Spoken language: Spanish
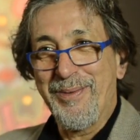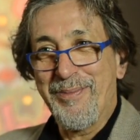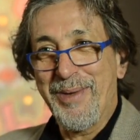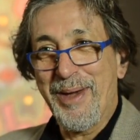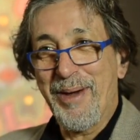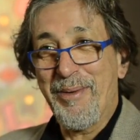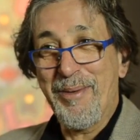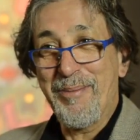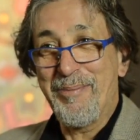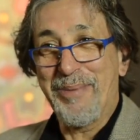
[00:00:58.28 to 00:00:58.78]
mi
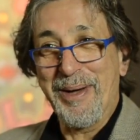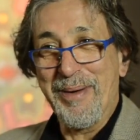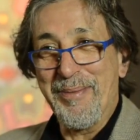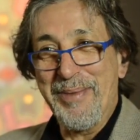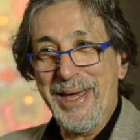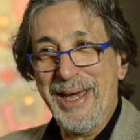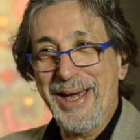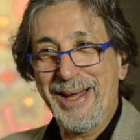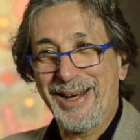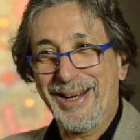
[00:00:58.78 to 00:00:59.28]
avant
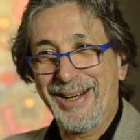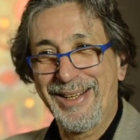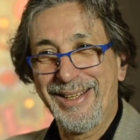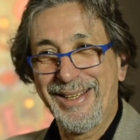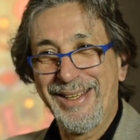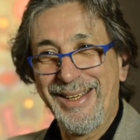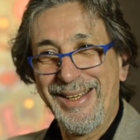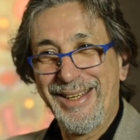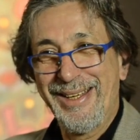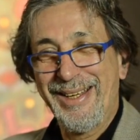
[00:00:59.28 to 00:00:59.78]
premier
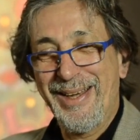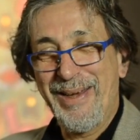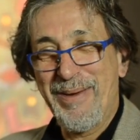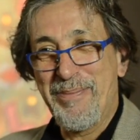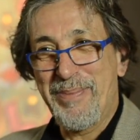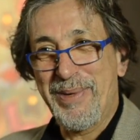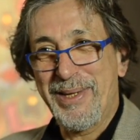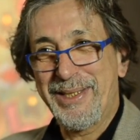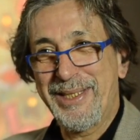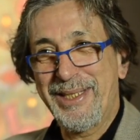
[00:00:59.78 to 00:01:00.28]

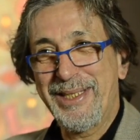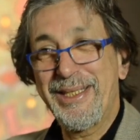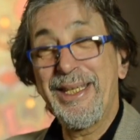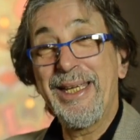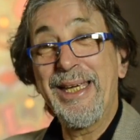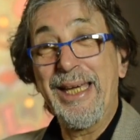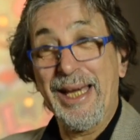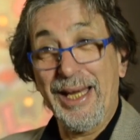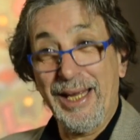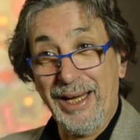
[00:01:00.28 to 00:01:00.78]
empecé
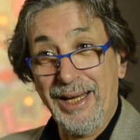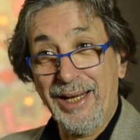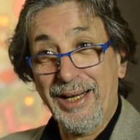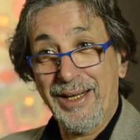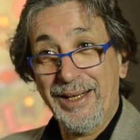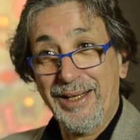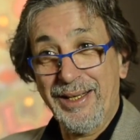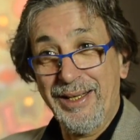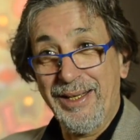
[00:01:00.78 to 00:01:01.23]
sin querer